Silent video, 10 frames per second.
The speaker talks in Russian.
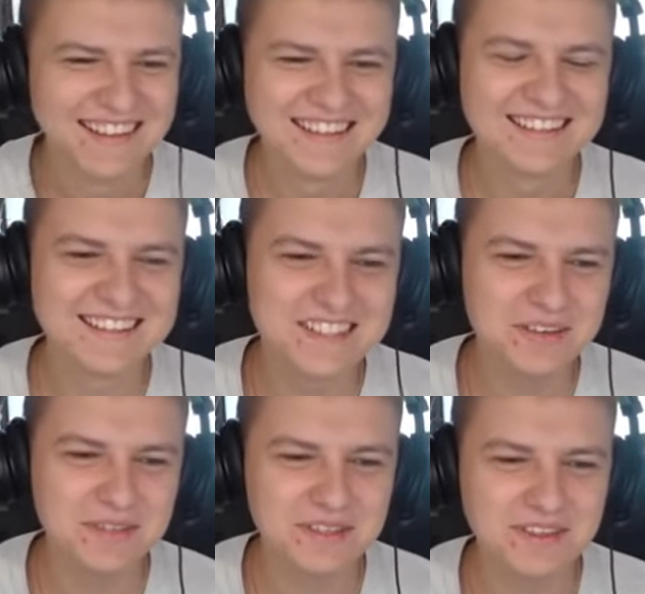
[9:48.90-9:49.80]

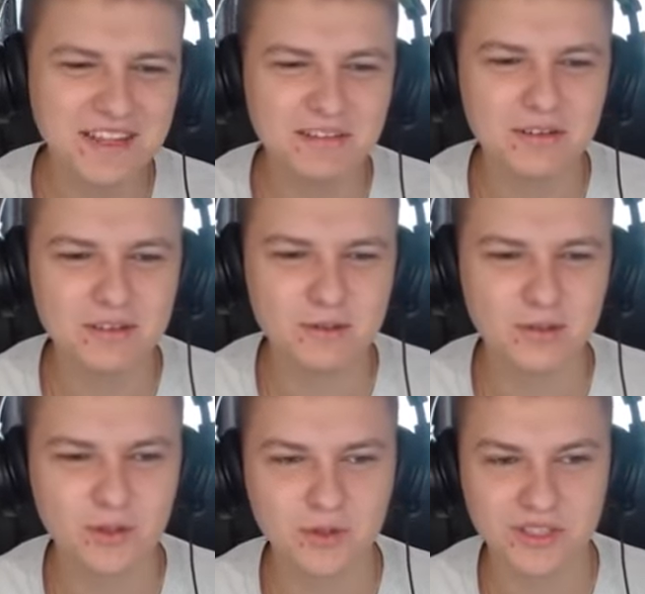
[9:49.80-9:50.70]
Зачем вы две лавы в одну
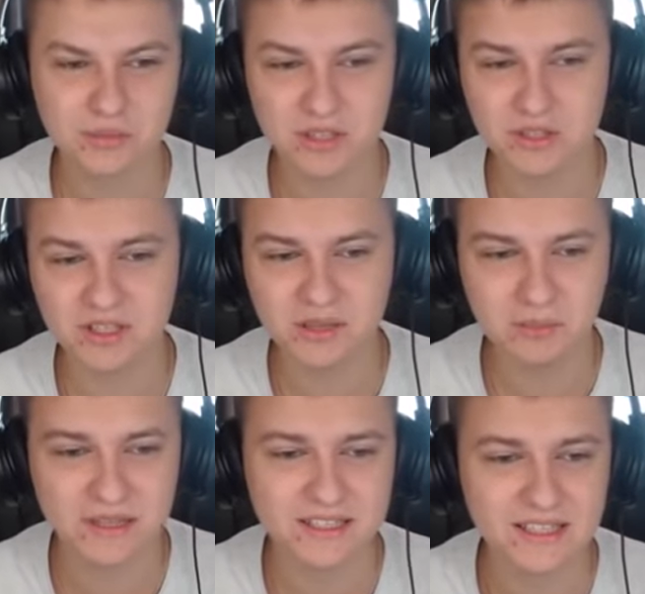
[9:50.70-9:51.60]
сторону? Там 600
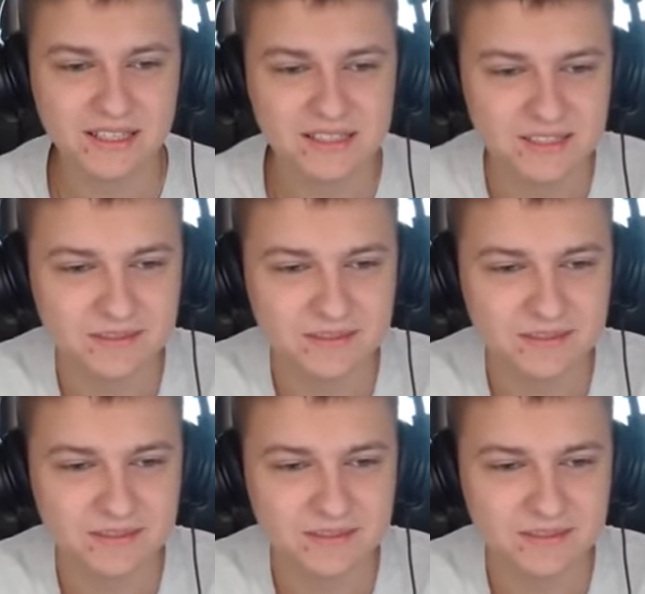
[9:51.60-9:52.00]
хп осталось.